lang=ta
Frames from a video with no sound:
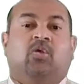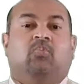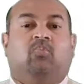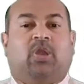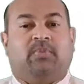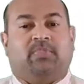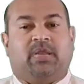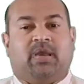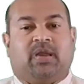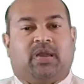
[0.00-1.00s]

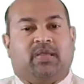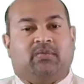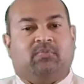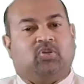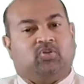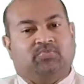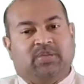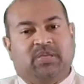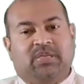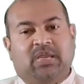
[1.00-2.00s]
முல்லைப்பெரியார் அணை மற்றும்
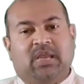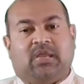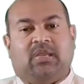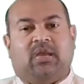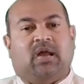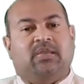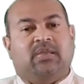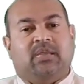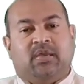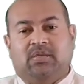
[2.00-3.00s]
இடுக்கி அணை ஆகிய
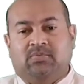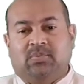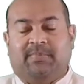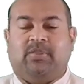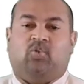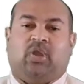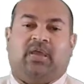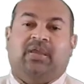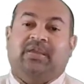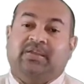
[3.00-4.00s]
இரண்டும் அமைந்துள்ள
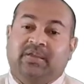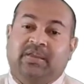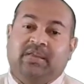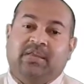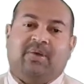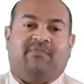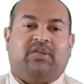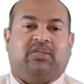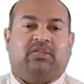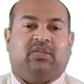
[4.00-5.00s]
இடுக்கி
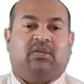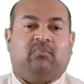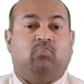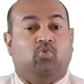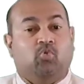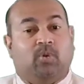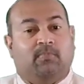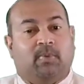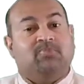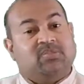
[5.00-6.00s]
மாவட்டத்தில்
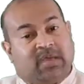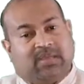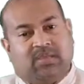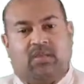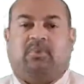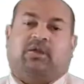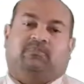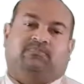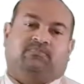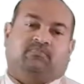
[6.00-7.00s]
பூகம்பம் சாத்தியமா
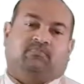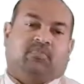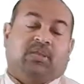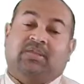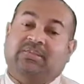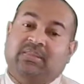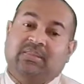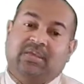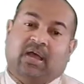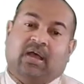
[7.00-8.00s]

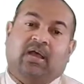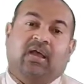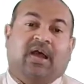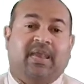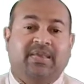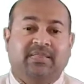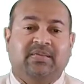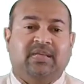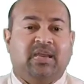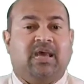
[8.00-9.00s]
இந்தியா ஐந்து
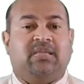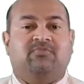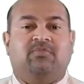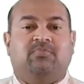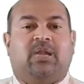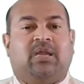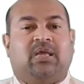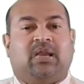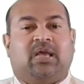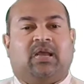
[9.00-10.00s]
நில அதிர்வு
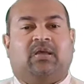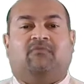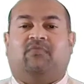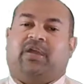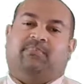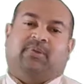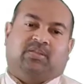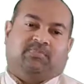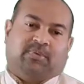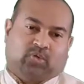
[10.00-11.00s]
மண்டலங்களாக
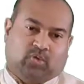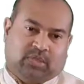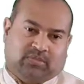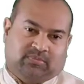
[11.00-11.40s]
வகைப்படுத்தப்பட்டுள்ளது